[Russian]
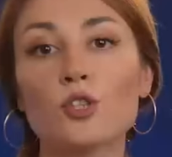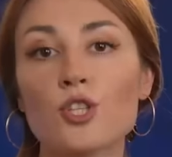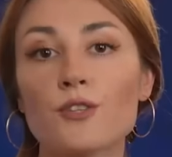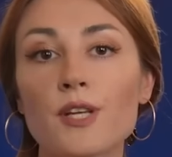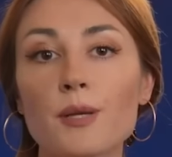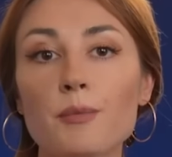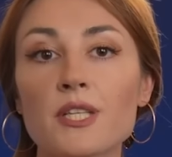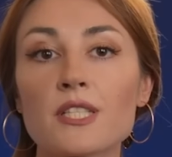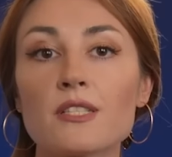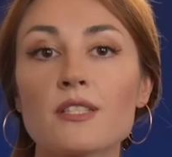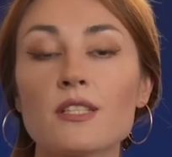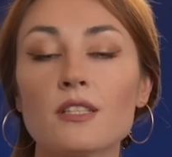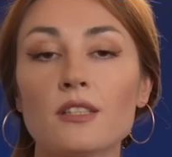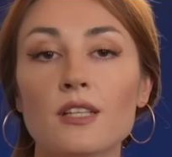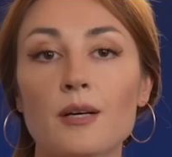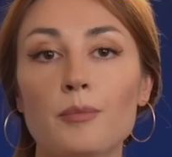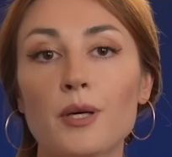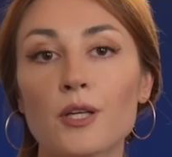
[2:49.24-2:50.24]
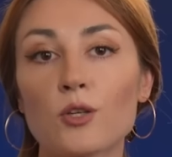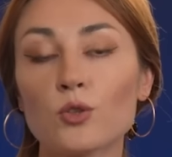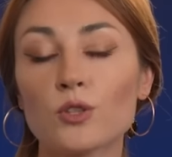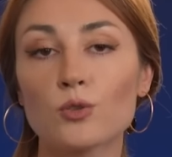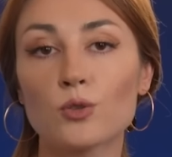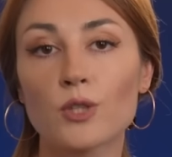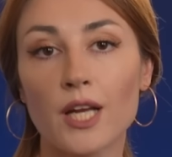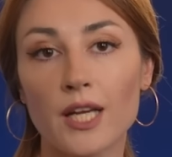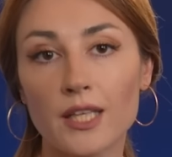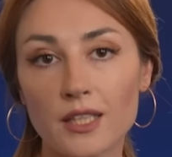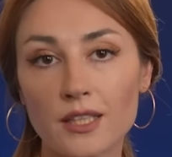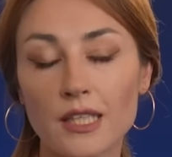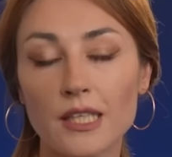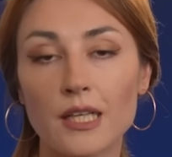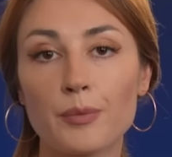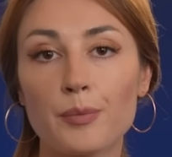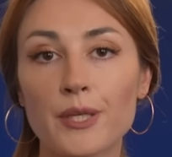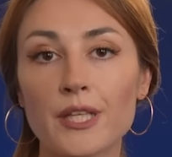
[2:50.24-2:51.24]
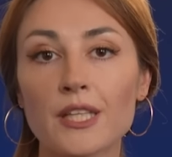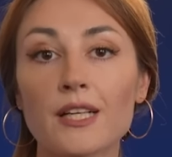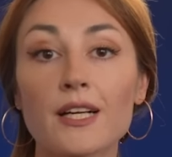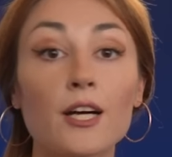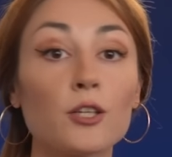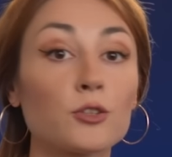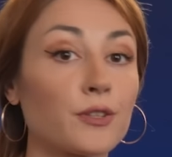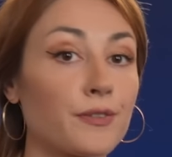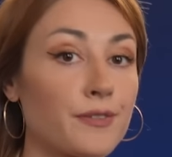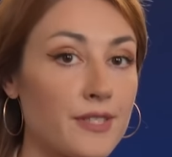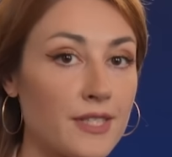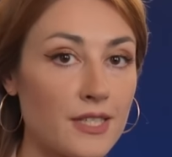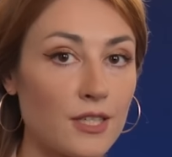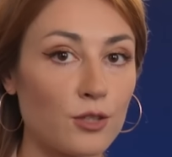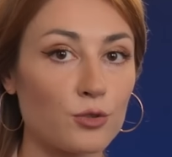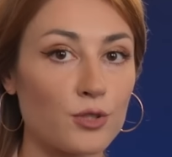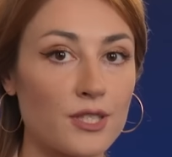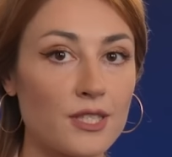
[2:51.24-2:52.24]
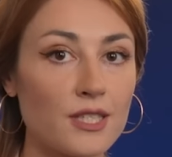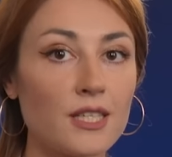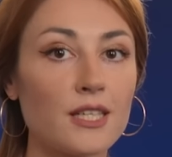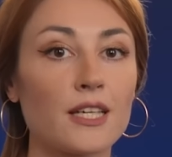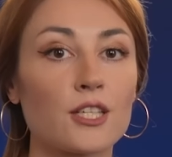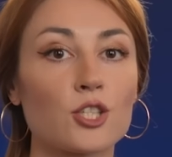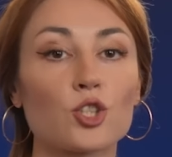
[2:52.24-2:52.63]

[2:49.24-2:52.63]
то же время силы обороны Украины прилагают все усилия,